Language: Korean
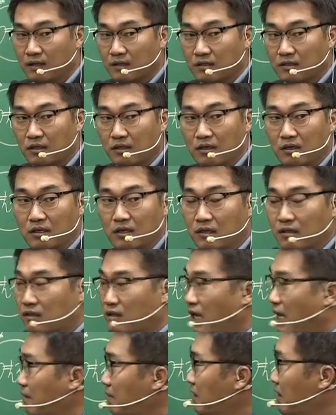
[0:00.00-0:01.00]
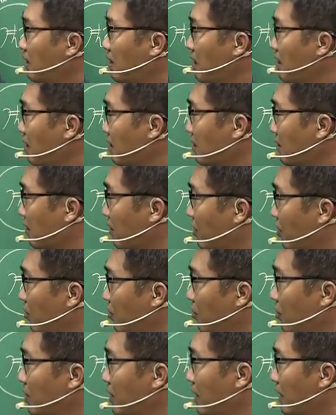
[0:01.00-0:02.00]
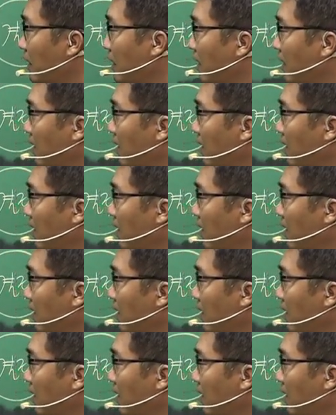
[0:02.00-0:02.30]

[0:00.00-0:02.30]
설령 답이 틀렸어요. 결론이.